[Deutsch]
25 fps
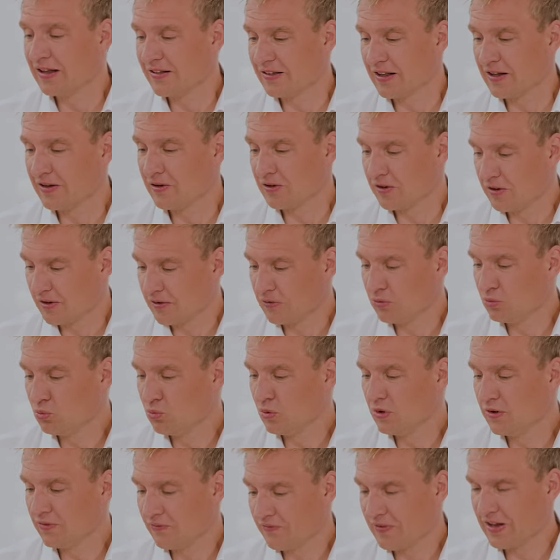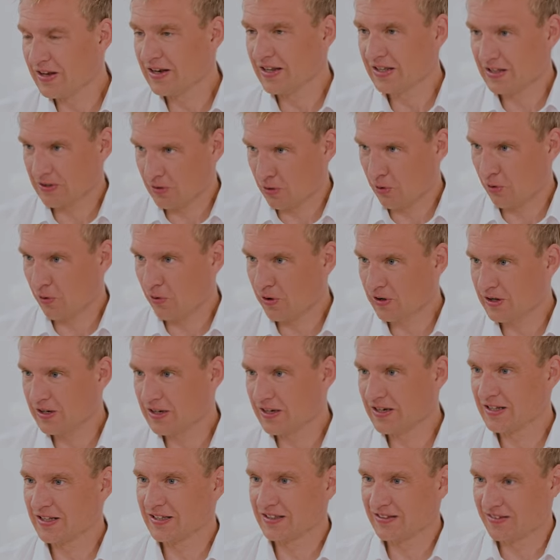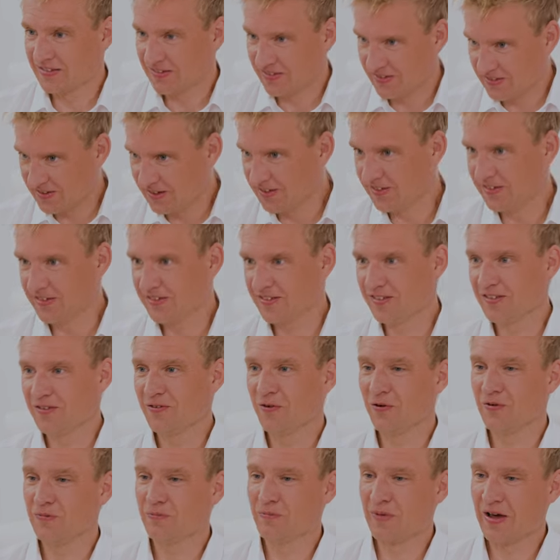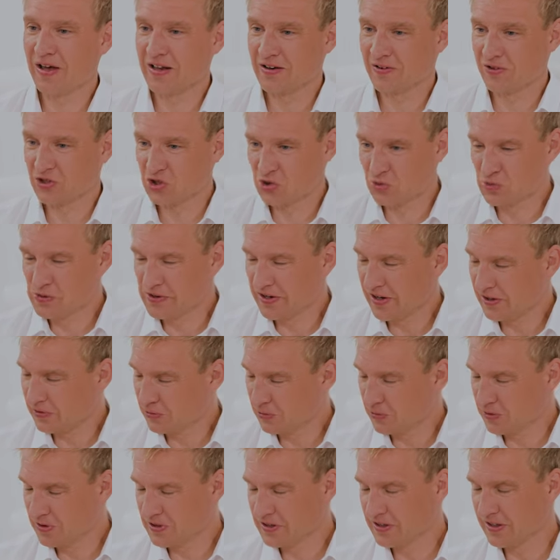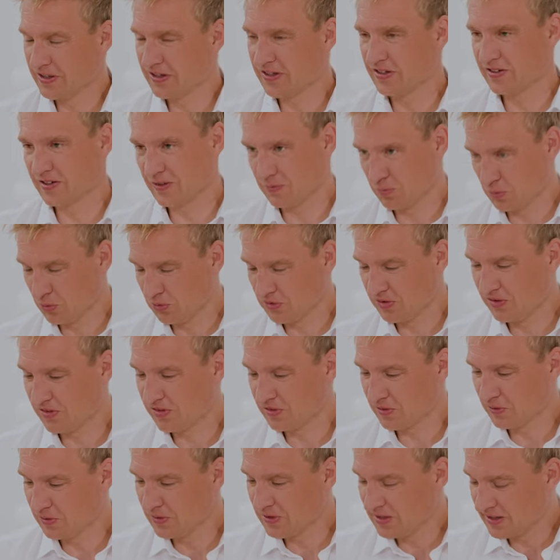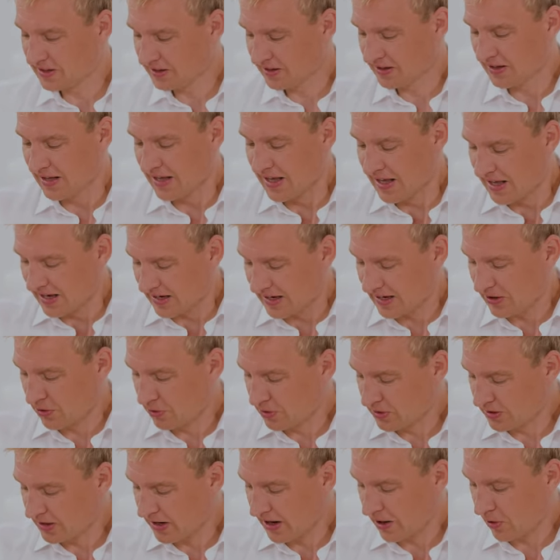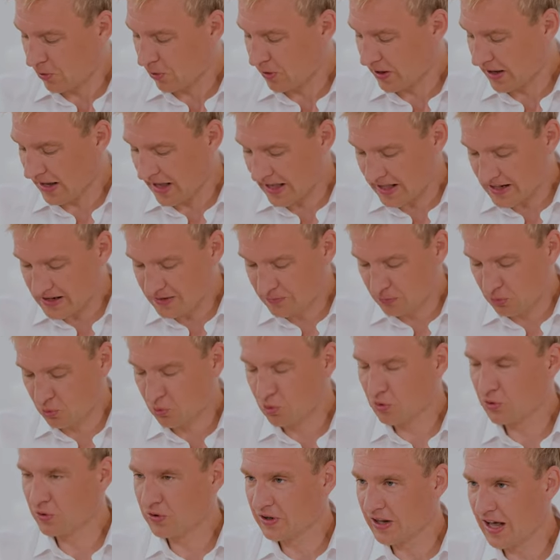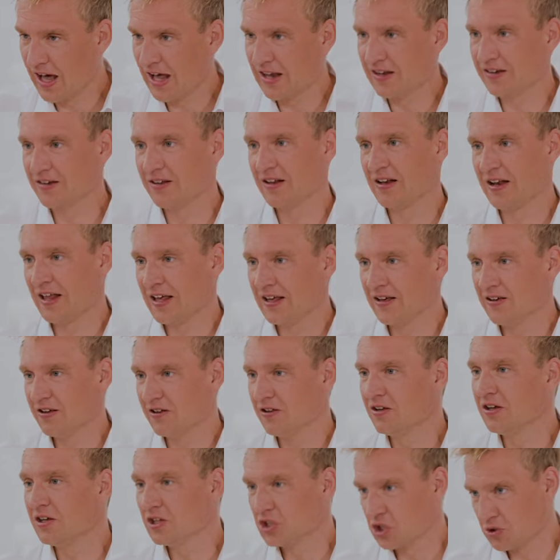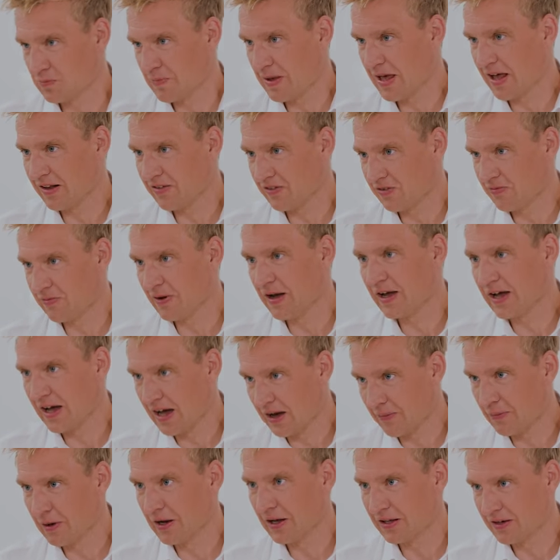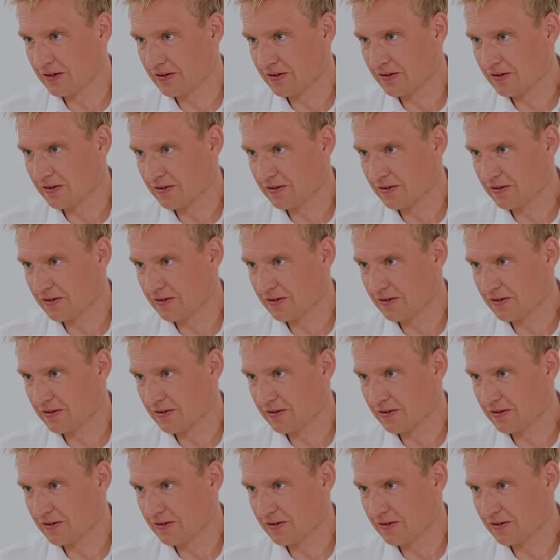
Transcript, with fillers: Denn nur wenn ich ordentlich sitze und meinen Schultergürtel richtig positioniere, können auch Ellenbogen und Handgelenke schmerzfrei arbeiten.